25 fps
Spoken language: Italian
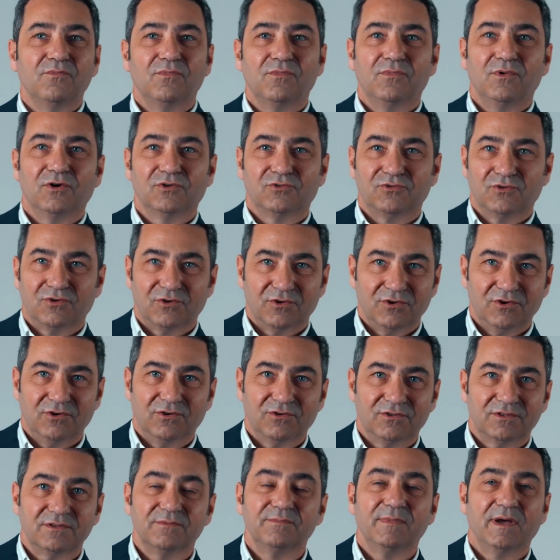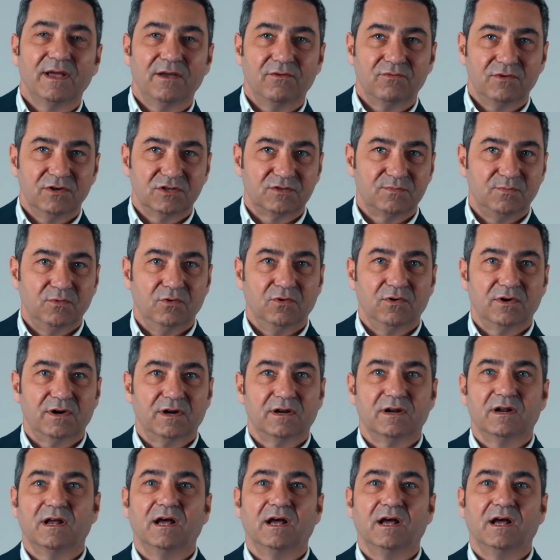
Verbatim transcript: motor yacht ma è un Explorer,